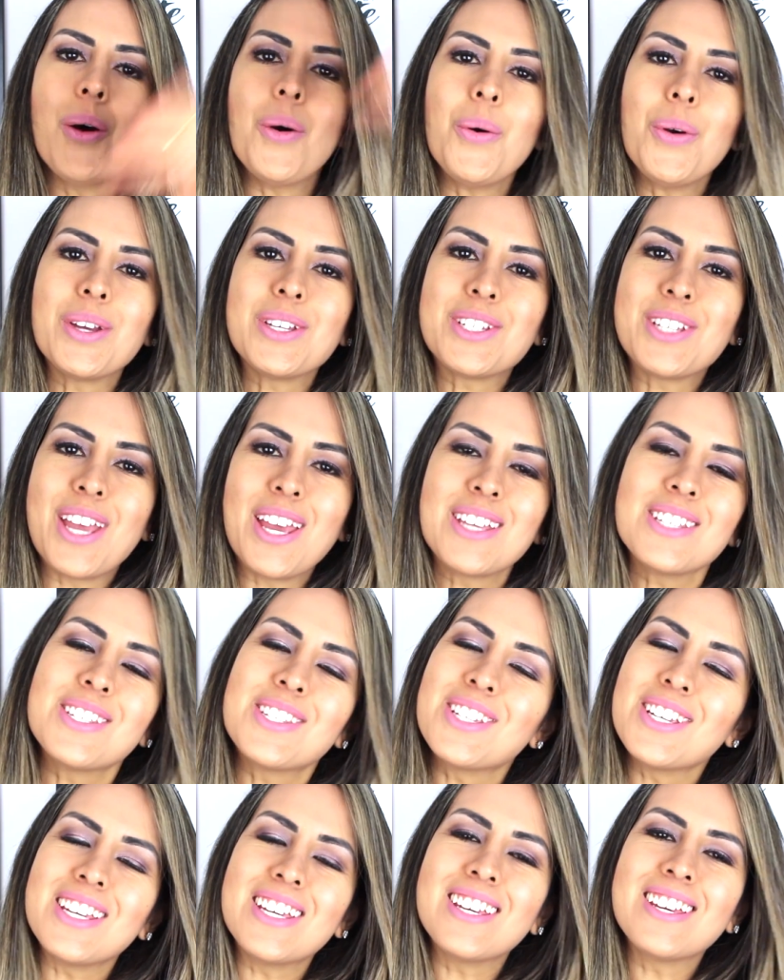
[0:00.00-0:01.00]
Oi,
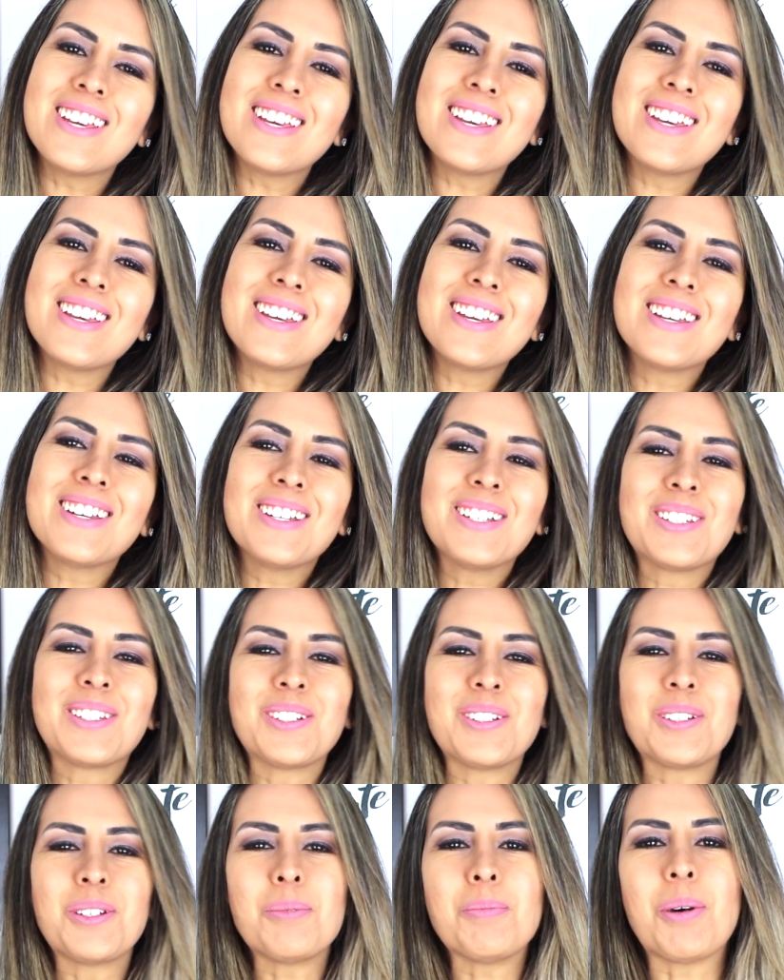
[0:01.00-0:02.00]
gente!
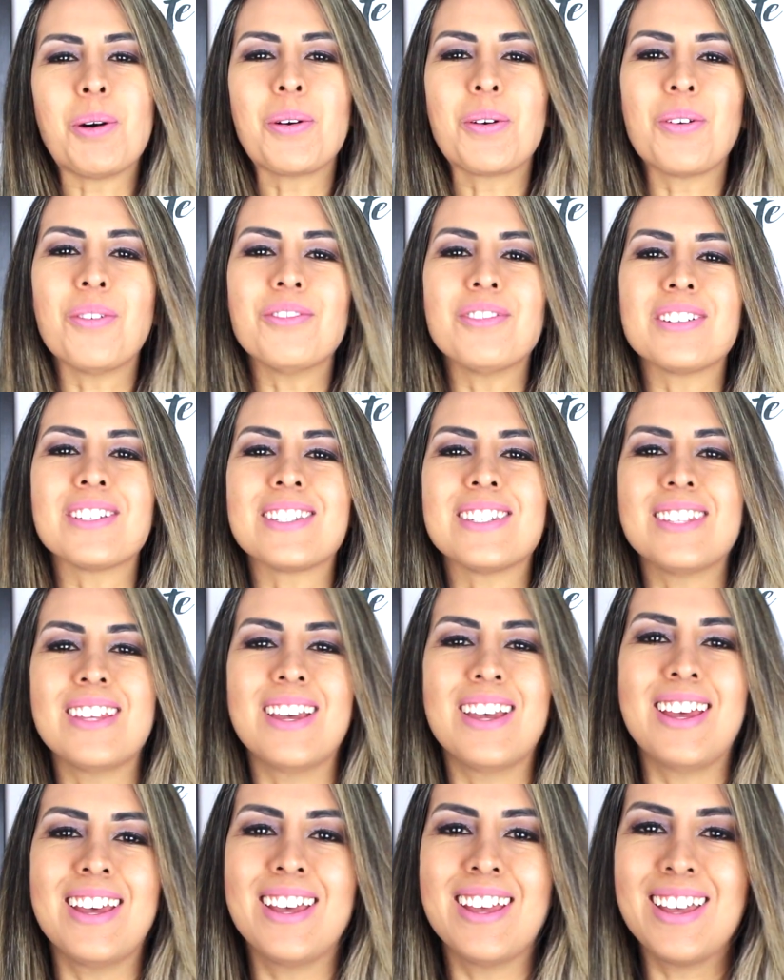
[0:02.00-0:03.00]
Tudo bom com
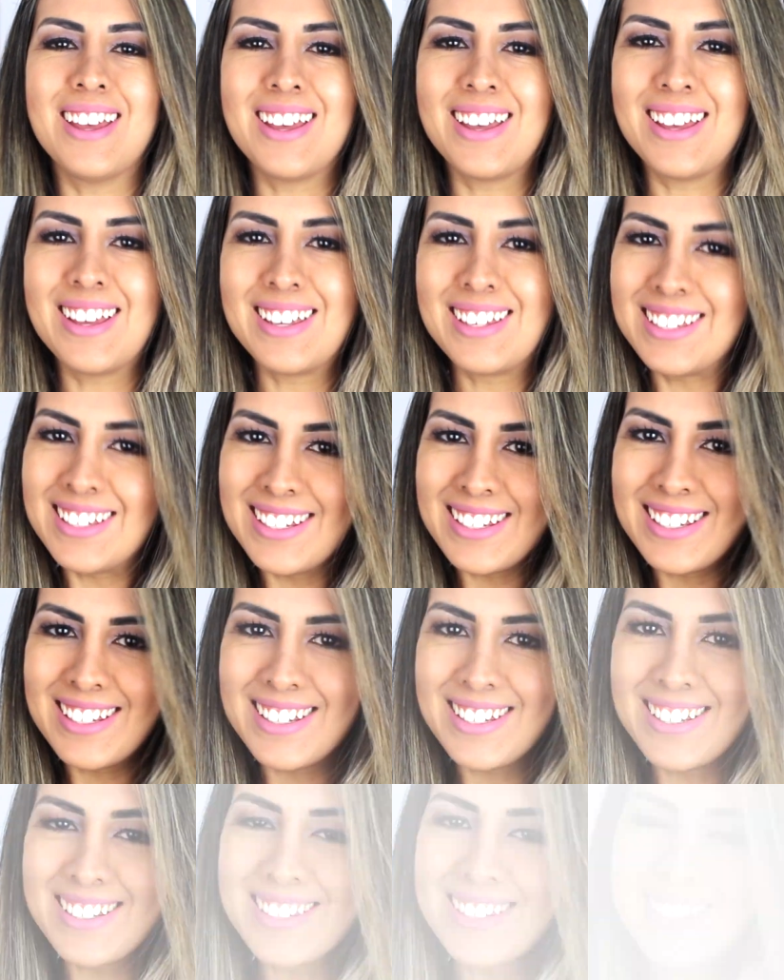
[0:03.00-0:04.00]

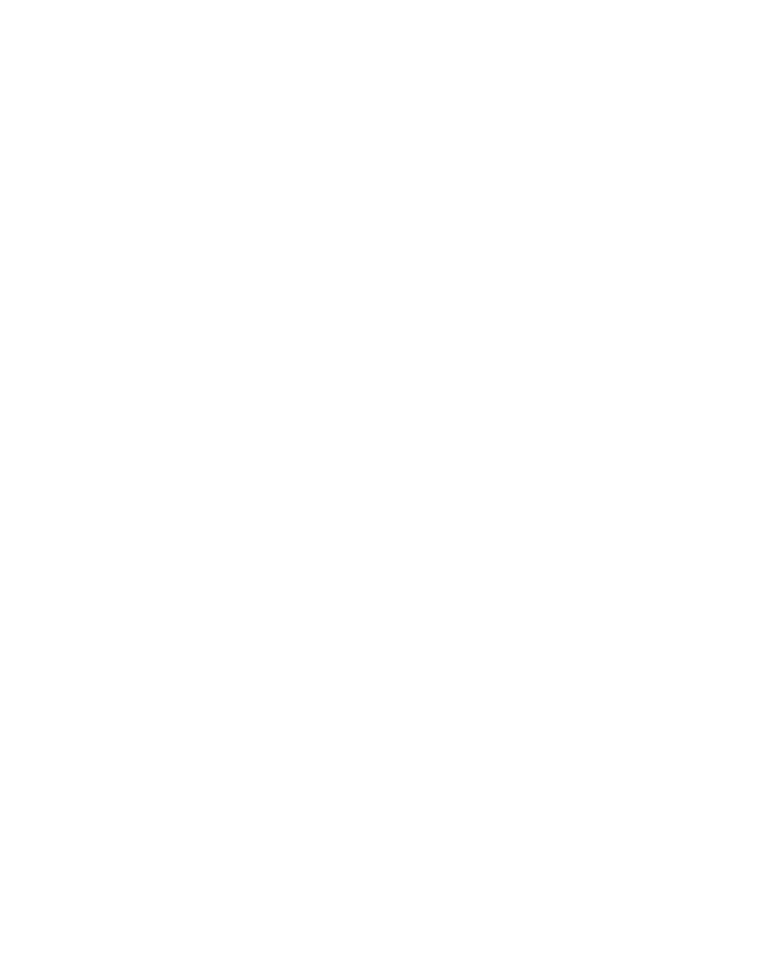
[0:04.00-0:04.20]
vocês?